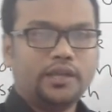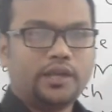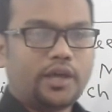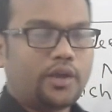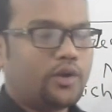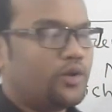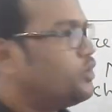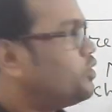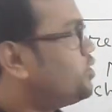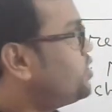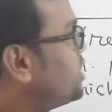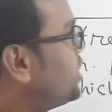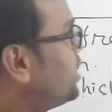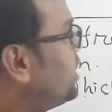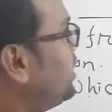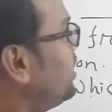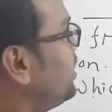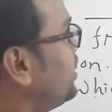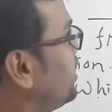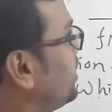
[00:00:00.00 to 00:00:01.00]
কারণ হচ্ছে
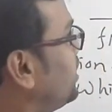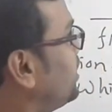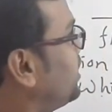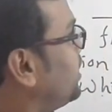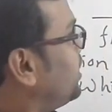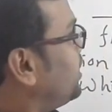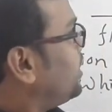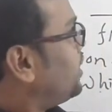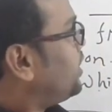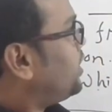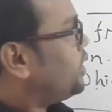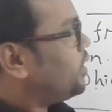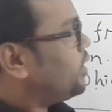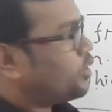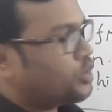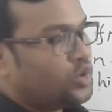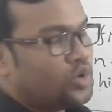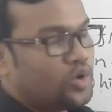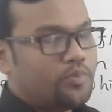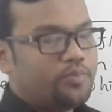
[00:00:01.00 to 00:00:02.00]

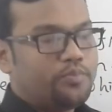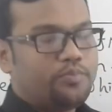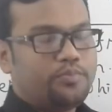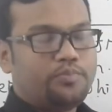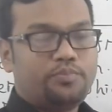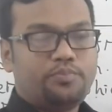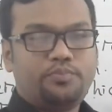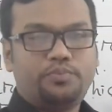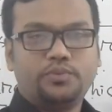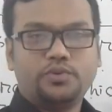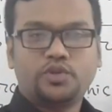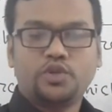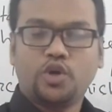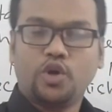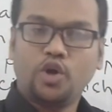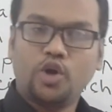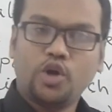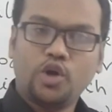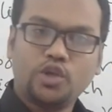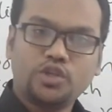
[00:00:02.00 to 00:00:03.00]
খুব
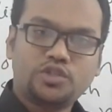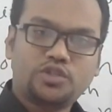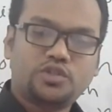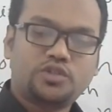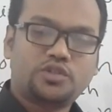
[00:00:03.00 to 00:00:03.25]
সহজ